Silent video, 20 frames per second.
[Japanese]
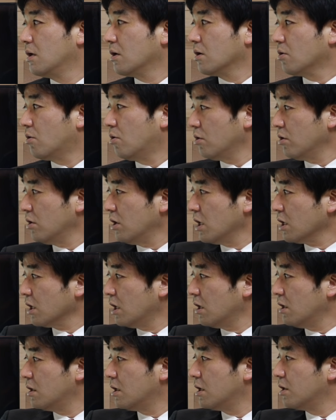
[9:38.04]
コロナ
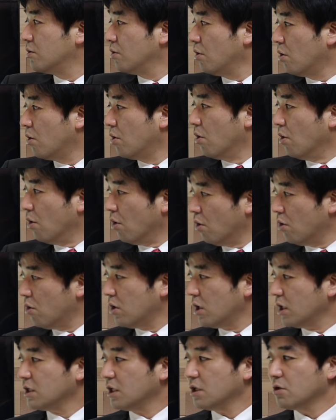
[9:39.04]
関連の
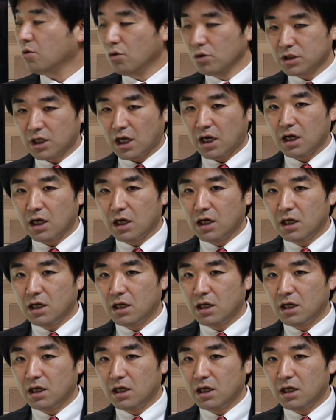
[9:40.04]
大型倒産。